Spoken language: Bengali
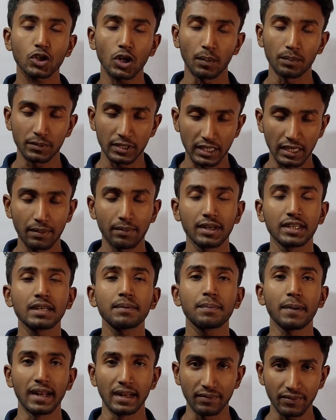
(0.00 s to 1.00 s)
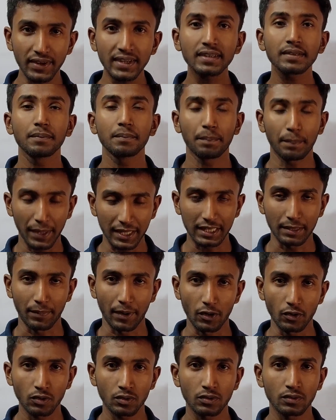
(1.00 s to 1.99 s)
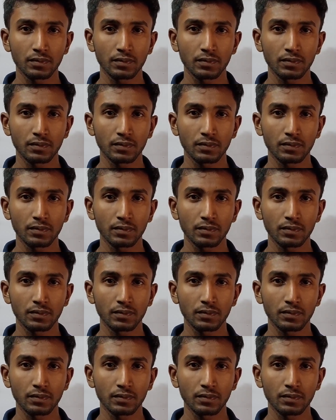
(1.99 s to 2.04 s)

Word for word: সবথেকে বেশি বেনিফিট পেতে পারো